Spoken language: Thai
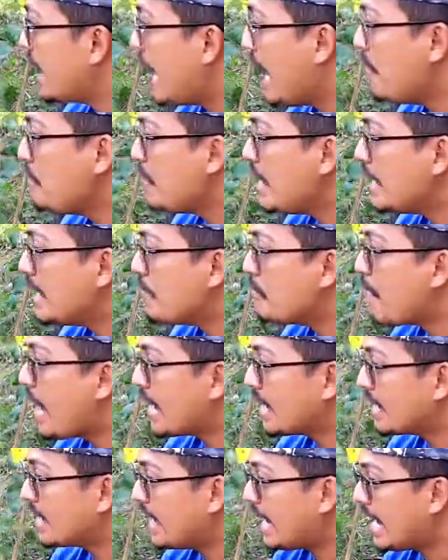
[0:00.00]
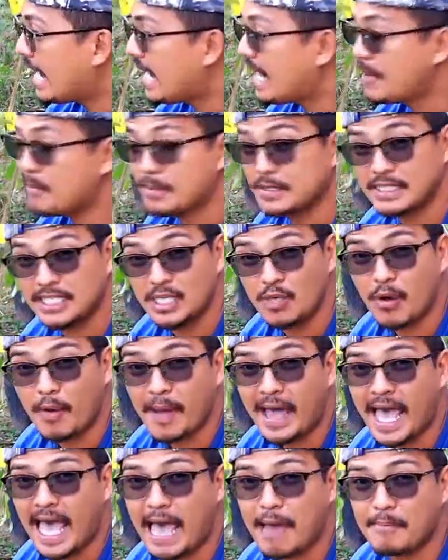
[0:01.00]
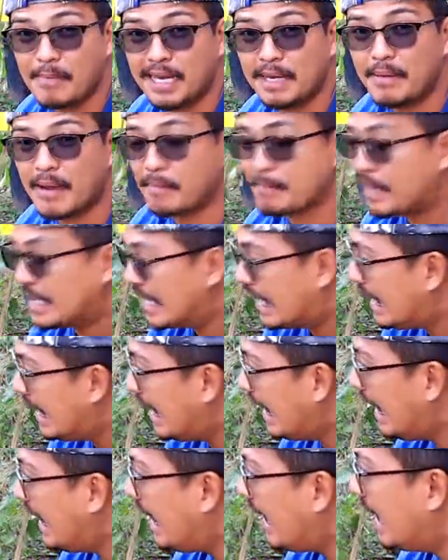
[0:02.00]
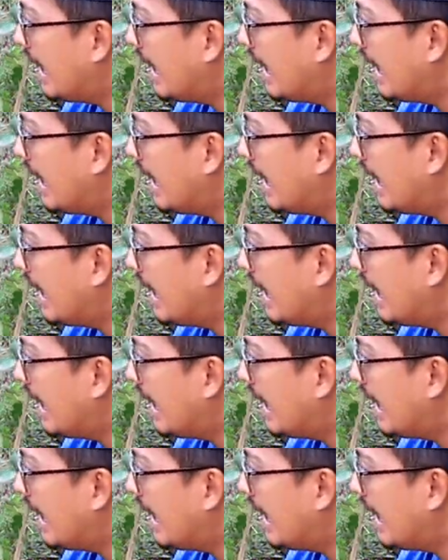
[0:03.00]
จะใช้เป็นน้ำหมักนะฮะชีวภาพเป็นน้ำหมักปลาทะเล